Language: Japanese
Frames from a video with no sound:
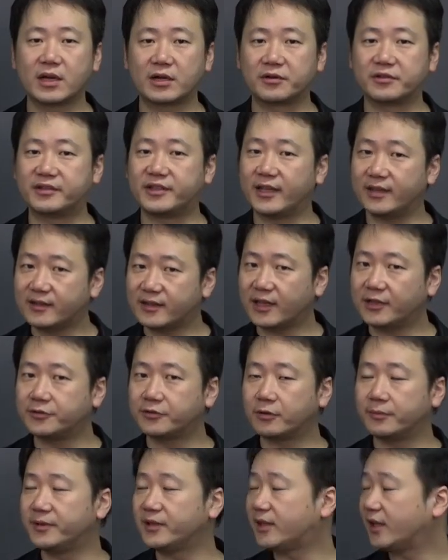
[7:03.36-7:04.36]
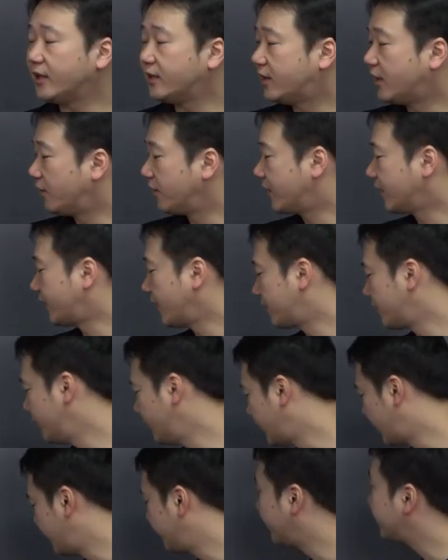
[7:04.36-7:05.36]
化の全体像を見ていっている形
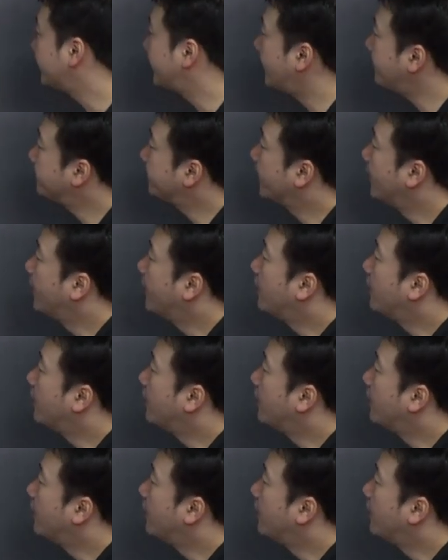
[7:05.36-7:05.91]
になりますね。